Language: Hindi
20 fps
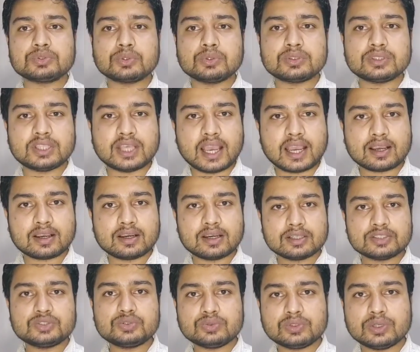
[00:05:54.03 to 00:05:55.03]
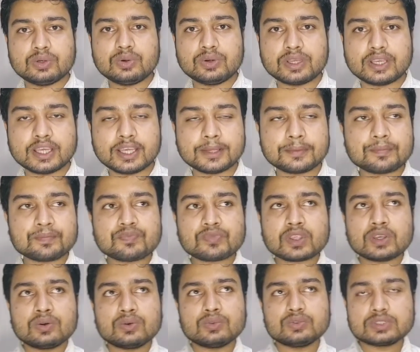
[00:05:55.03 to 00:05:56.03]
सात साल में उसे
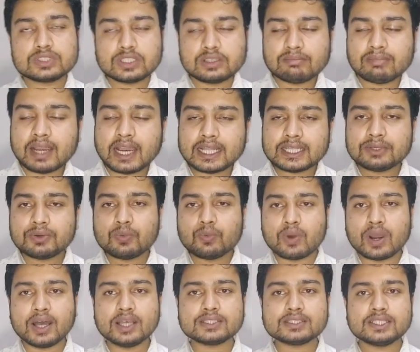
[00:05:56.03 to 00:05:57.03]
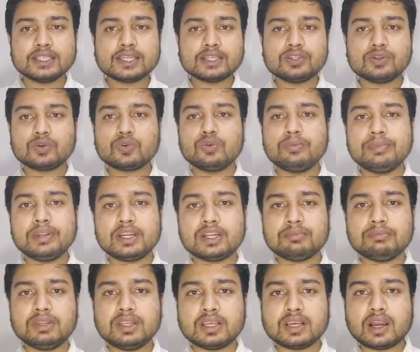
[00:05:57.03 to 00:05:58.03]
नेपाली नागरिकता मिल जाएगा
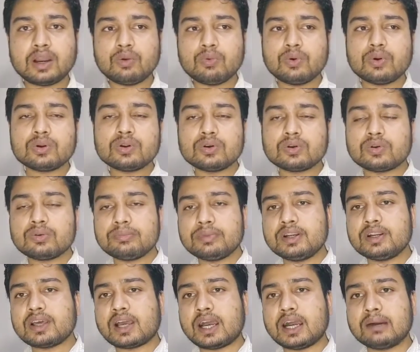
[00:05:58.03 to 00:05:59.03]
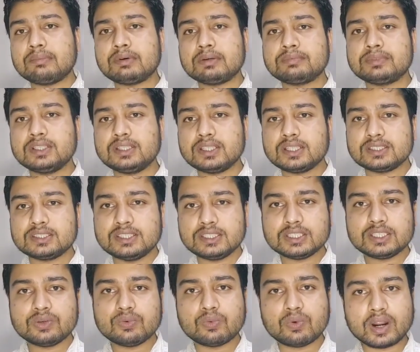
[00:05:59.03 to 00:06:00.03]
ये होगा लड़की के हक में
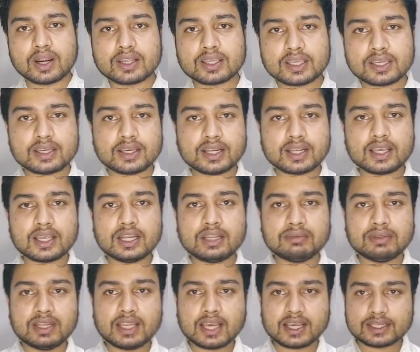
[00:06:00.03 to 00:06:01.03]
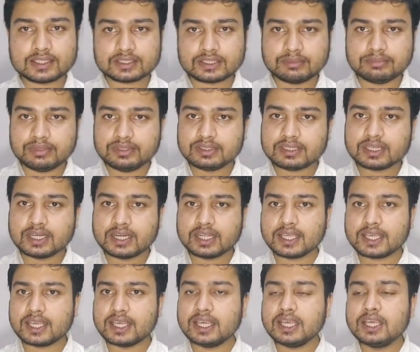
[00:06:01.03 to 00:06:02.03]
लड़के के हक की बात करें
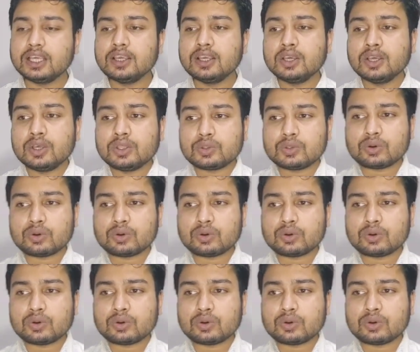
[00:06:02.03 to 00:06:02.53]
तो